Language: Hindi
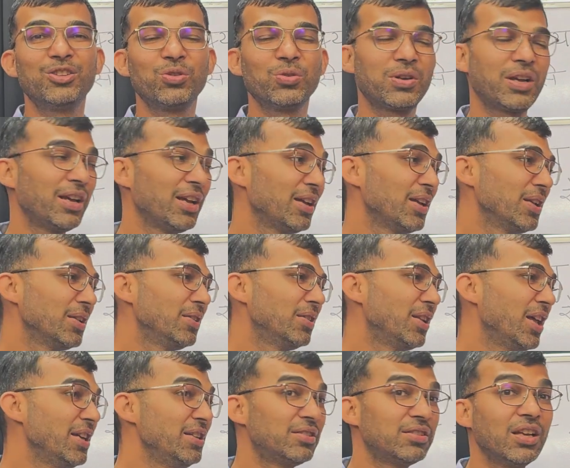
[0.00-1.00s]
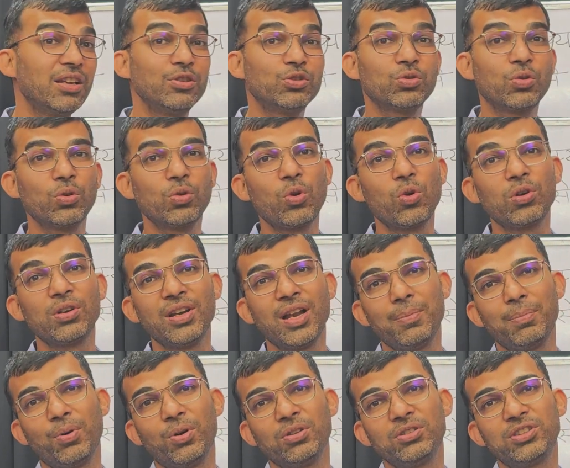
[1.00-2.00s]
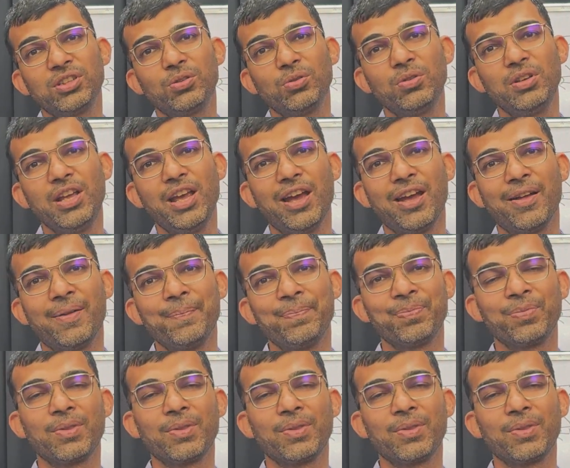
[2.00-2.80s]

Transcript: तो कह नहीं सर इसको रोकना बहुत ज़रूरी है